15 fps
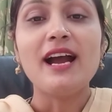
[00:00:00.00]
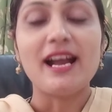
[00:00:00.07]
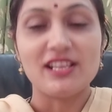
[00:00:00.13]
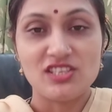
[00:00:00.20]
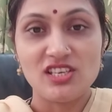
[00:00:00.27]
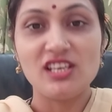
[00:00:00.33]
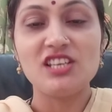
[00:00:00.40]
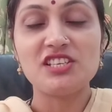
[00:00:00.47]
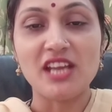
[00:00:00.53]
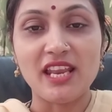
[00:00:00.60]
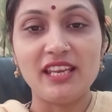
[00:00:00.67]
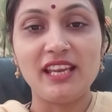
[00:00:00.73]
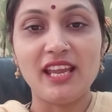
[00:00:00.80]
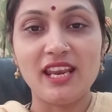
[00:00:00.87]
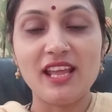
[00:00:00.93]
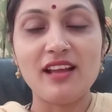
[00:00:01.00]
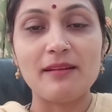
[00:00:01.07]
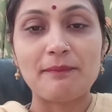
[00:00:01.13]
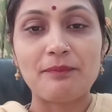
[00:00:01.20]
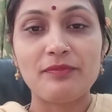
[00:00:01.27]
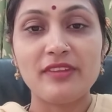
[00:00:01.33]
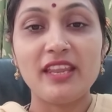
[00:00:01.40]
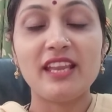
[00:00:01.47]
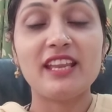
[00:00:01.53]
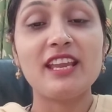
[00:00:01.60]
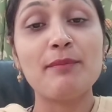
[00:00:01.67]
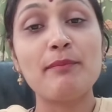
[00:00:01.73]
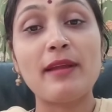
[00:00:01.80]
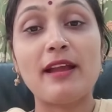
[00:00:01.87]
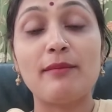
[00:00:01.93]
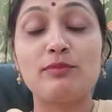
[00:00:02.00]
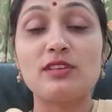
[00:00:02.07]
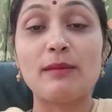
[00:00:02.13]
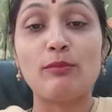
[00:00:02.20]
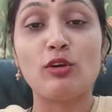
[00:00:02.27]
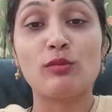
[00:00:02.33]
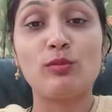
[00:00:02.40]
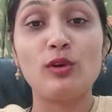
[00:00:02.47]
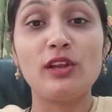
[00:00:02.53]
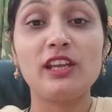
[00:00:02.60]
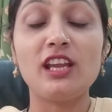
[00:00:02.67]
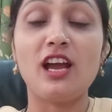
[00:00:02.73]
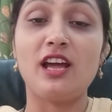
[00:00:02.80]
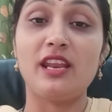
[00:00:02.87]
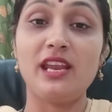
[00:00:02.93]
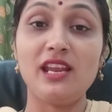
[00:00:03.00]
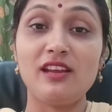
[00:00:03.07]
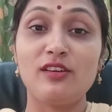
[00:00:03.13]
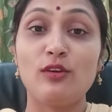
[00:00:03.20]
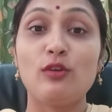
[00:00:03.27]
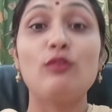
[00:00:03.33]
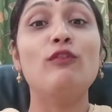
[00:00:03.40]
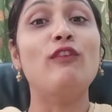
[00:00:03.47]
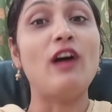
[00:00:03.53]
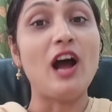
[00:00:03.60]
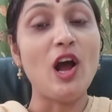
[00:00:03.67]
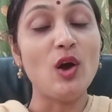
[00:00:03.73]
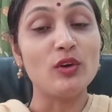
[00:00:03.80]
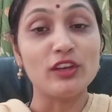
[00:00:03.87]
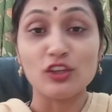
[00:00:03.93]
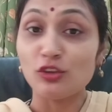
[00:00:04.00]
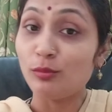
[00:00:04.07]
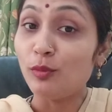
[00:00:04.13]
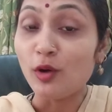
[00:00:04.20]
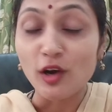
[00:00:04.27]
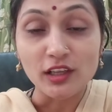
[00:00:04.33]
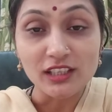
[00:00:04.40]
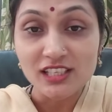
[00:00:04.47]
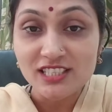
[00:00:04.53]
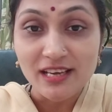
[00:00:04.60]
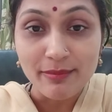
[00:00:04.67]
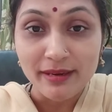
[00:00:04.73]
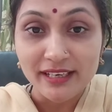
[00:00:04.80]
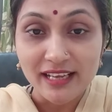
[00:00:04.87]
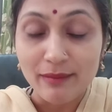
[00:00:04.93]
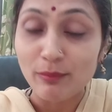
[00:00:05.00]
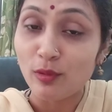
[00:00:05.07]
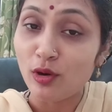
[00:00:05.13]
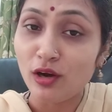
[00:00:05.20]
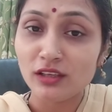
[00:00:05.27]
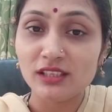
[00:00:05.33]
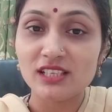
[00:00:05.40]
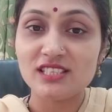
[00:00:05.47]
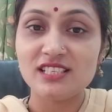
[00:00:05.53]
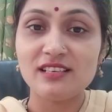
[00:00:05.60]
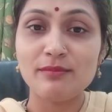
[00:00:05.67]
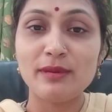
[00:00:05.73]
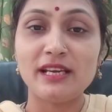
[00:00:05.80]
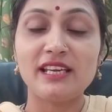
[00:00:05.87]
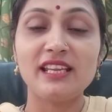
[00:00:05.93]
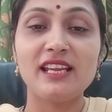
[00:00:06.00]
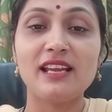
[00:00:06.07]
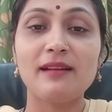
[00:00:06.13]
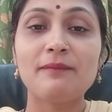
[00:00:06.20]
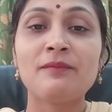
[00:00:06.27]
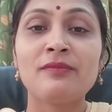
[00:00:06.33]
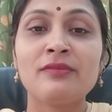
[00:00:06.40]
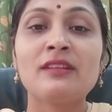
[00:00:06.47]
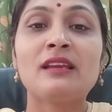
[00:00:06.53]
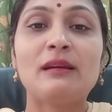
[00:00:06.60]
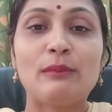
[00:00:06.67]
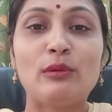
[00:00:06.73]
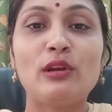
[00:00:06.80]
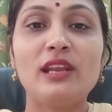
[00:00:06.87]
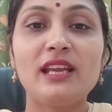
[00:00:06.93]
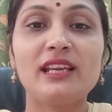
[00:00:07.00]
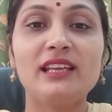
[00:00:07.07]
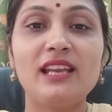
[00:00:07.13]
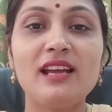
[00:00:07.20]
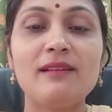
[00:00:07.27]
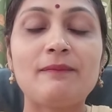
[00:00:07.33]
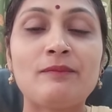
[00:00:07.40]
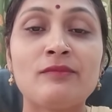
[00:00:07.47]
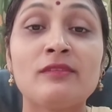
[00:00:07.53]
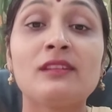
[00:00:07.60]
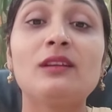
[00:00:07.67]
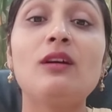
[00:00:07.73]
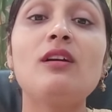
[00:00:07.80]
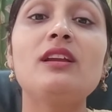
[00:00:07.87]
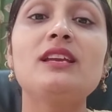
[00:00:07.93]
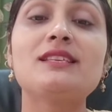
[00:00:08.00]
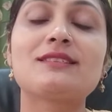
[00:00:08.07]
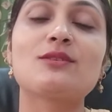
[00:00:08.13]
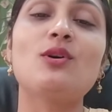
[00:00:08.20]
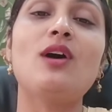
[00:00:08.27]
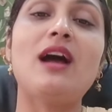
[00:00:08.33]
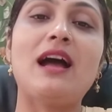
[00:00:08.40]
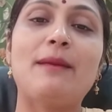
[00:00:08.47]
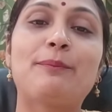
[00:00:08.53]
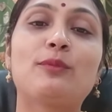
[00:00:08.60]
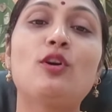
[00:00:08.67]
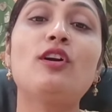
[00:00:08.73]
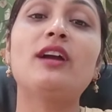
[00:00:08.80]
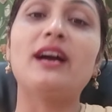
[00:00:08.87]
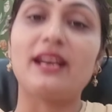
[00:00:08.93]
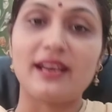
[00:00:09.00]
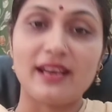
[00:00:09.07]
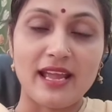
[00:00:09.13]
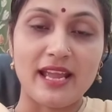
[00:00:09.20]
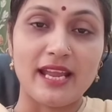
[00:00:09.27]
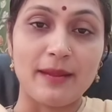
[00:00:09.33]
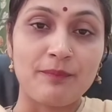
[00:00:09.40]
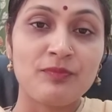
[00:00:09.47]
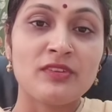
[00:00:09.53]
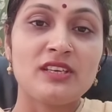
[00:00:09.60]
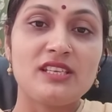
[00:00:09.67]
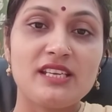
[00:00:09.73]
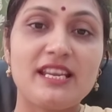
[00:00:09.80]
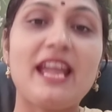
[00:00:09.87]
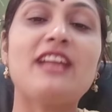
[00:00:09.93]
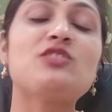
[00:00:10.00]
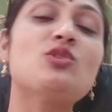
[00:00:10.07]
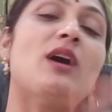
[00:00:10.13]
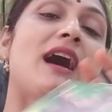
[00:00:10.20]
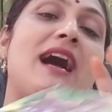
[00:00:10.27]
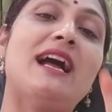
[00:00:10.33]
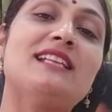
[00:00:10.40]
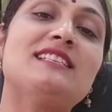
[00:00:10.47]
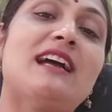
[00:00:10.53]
अच्छी निशानी है ना एक कि मैं अब सब लोग बोलेंगे अरे वाह ये तो बहुत अच्छा बेटा बहुत अच्छी बेटी है बोलेंगे ना तो इसको आपको करना है ठीक है जो आज